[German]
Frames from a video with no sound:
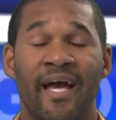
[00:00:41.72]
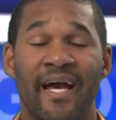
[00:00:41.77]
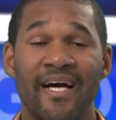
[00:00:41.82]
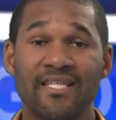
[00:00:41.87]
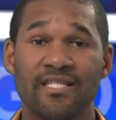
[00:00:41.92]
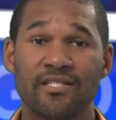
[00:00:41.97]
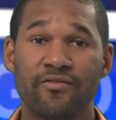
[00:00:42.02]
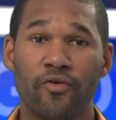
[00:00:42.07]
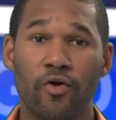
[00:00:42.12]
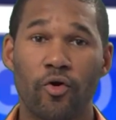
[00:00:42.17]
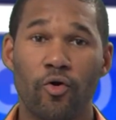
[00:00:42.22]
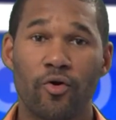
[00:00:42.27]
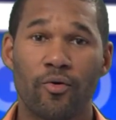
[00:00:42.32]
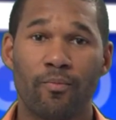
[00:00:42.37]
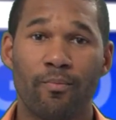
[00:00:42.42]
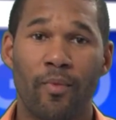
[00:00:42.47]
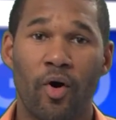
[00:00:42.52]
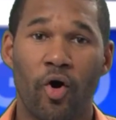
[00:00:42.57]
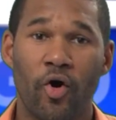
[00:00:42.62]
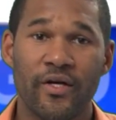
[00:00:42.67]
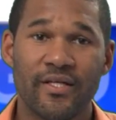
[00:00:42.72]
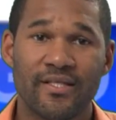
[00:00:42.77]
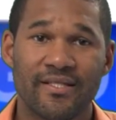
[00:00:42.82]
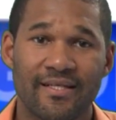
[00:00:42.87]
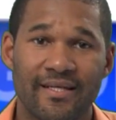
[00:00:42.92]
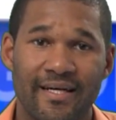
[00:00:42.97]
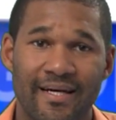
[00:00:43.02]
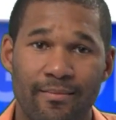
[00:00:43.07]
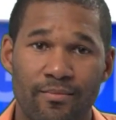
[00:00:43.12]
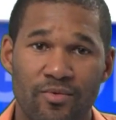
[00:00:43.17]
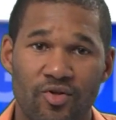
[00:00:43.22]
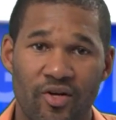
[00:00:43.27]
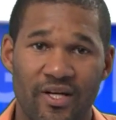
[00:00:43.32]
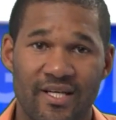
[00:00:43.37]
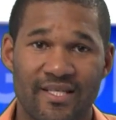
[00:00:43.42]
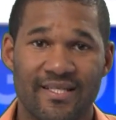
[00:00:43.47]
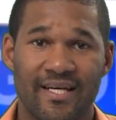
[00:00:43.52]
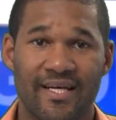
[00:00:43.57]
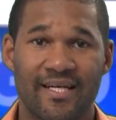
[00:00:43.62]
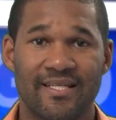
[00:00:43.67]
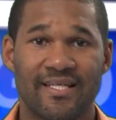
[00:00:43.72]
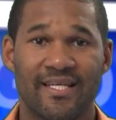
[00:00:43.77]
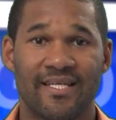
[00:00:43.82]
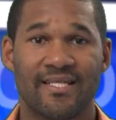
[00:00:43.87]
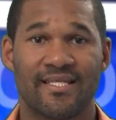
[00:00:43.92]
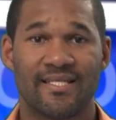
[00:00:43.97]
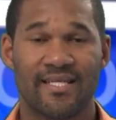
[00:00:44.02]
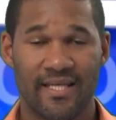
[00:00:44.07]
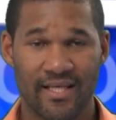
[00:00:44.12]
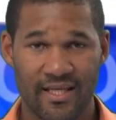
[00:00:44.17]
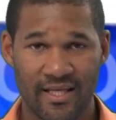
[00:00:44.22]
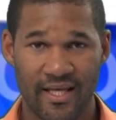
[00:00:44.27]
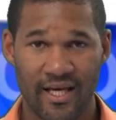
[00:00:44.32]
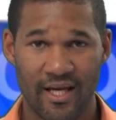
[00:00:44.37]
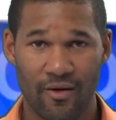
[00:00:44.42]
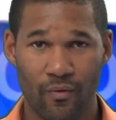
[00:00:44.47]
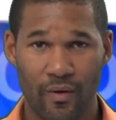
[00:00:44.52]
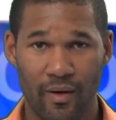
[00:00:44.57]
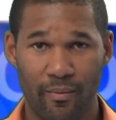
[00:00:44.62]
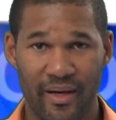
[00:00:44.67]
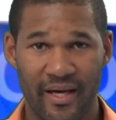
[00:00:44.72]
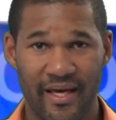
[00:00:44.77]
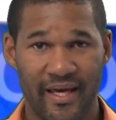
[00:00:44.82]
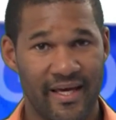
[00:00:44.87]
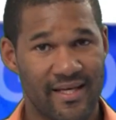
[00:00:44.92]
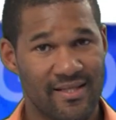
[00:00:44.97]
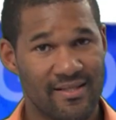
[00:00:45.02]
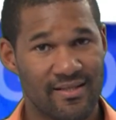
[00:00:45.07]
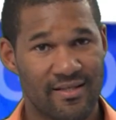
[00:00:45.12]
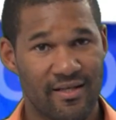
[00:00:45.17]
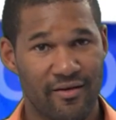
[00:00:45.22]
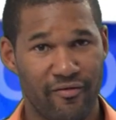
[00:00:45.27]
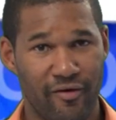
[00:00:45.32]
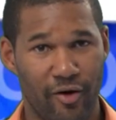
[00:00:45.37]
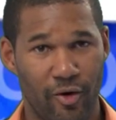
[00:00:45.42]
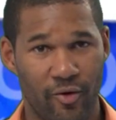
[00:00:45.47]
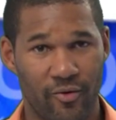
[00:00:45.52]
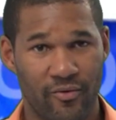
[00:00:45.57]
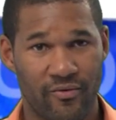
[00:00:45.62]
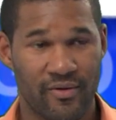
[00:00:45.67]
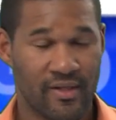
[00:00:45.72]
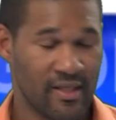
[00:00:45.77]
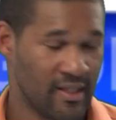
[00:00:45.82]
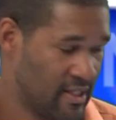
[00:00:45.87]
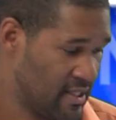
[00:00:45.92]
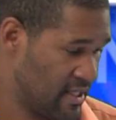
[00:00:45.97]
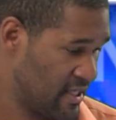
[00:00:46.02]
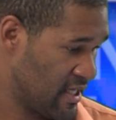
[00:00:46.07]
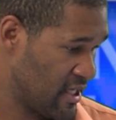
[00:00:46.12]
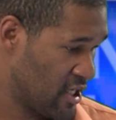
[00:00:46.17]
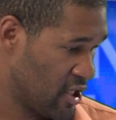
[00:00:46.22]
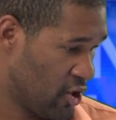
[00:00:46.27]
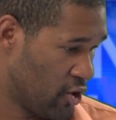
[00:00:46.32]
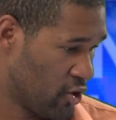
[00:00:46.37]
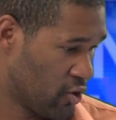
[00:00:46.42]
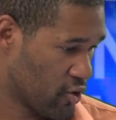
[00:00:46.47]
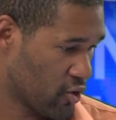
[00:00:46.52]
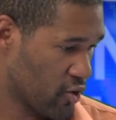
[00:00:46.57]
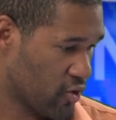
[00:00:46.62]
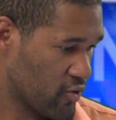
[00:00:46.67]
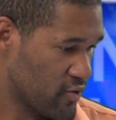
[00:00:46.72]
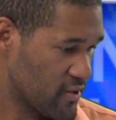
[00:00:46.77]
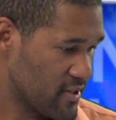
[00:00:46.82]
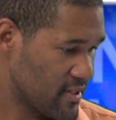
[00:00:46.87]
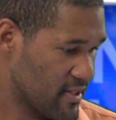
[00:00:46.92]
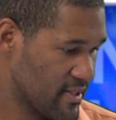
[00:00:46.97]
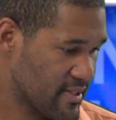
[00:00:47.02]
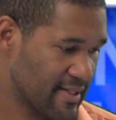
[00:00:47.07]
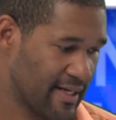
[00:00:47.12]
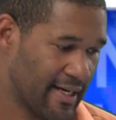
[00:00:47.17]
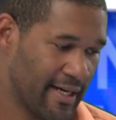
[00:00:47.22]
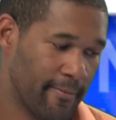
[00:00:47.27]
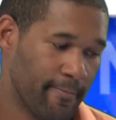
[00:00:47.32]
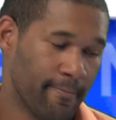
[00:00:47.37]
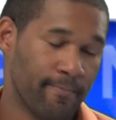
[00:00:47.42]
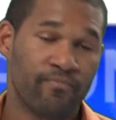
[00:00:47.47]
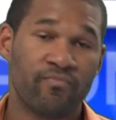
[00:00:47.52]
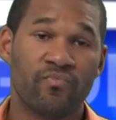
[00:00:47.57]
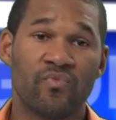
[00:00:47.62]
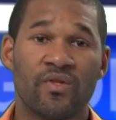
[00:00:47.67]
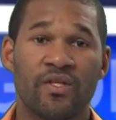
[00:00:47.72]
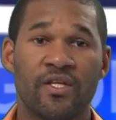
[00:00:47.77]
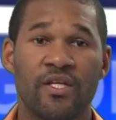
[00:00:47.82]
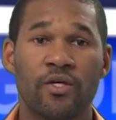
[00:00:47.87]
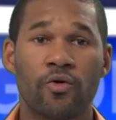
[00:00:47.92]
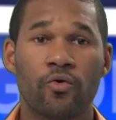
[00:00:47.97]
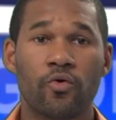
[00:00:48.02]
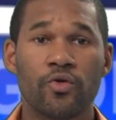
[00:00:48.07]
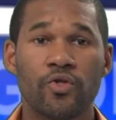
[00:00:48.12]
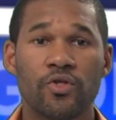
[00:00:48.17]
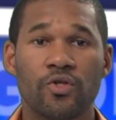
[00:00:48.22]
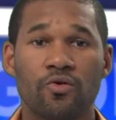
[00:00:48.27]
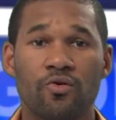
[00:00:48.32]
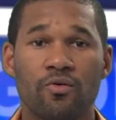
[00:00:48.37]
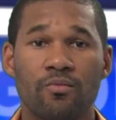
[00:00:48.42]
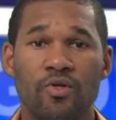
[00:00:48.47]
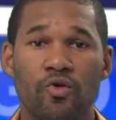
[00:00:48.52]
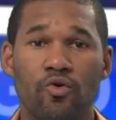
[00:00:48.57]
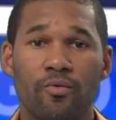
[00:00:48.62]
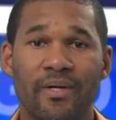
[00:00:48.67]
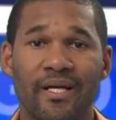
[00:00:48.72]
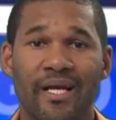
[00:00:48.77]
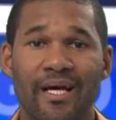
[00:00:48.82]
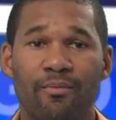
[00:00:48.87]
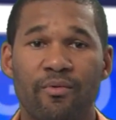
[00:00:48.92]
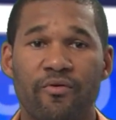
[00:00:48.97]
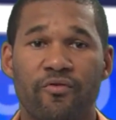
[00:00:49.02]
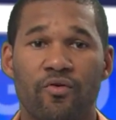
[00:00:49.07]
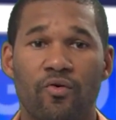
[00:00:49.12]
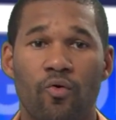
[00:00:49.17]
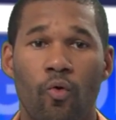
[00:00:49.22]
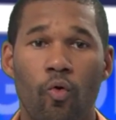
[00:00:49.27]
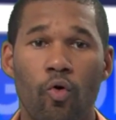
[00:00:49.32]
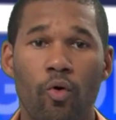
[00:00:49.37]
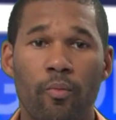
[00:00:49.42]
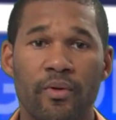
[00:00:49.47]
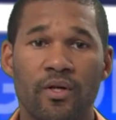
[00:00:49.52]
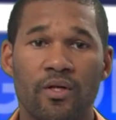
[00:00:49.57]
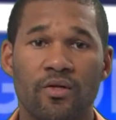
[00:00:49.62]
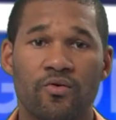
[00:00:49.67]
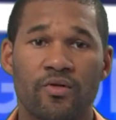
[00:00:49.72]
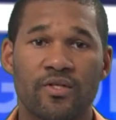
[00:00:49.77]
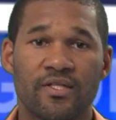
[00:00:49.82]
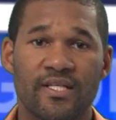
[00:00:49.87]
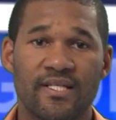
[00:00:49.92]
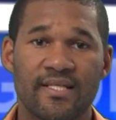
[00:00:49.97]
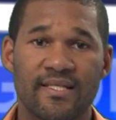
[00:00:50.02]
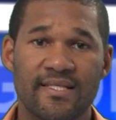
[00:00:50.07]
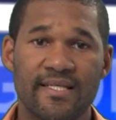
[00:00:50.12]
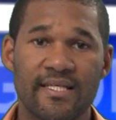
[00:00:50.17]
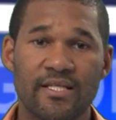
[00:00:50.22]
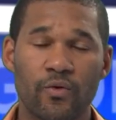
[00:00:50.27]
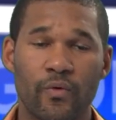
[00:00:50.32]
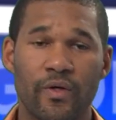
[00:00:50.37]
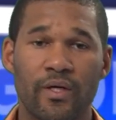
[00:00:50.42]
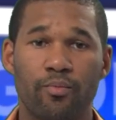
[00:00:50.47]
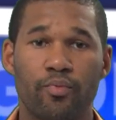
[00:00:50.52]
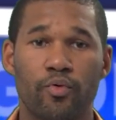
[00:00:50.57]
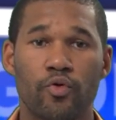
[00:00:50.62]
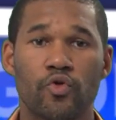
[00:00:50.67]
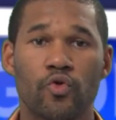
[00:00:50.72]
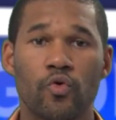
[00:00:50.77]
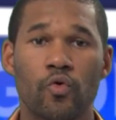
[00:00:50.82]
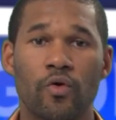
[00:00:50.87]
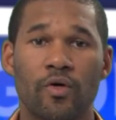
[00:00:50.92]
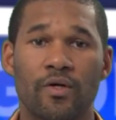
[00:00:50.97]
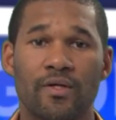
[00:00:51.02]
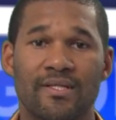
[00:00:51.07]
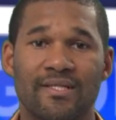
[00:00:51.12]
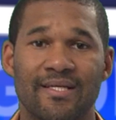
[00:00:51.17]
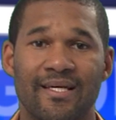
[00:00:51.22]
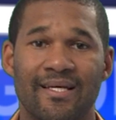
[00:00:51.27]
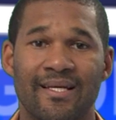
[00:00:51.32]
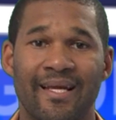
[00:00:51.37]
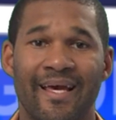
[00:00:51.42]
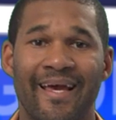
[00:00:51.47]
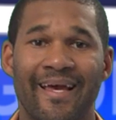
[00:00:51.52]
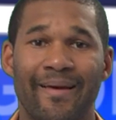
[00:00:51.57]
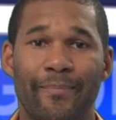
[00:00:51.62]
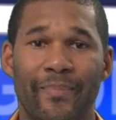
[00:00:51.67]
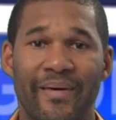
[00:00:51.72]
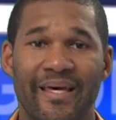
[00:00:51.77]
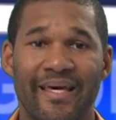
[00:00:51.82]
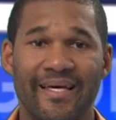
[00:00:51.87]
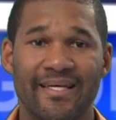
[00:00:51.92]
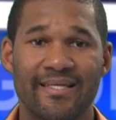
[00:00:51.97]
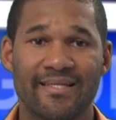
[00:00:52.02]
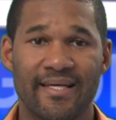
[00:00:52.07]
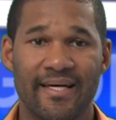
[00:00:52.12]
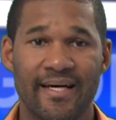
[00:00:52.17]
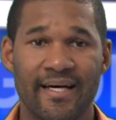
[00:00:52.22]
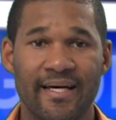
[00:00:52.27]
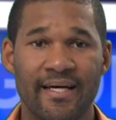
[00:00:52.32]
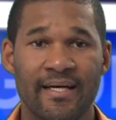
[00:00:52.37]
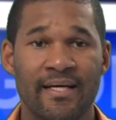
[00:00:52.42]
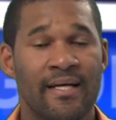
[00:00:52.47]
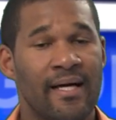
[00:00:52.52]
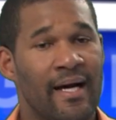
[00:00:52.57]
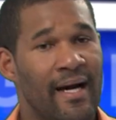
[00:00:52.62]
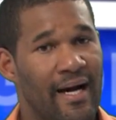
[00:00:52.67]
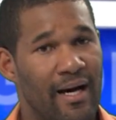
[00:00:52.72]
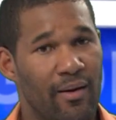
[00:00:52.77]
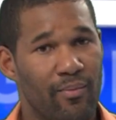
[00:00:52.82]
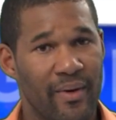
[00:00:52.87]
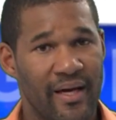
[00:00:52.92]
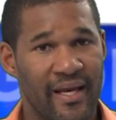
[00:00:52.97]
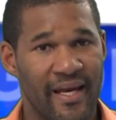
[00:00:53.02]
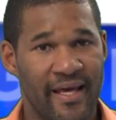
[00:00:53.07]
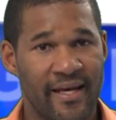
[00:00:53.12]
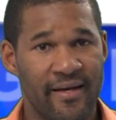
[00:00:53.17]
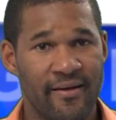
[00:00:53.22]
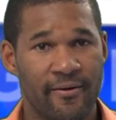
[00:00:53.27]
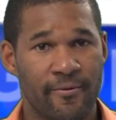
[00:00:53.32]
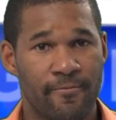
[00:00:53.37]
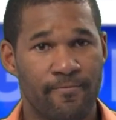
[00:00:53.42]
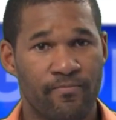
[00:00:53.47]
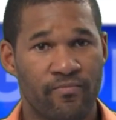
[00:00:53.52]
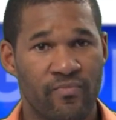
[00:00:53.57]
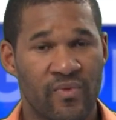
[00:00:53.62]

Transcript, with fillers: Herzlich willkommen heute am Donnerstag, den 10. Januar bei Hessen TV. Rüsselsheim. Die Gerüchte um die Übernahme von Opel durch den Citroën Peugeot-Konzern PSA haben ein Ende.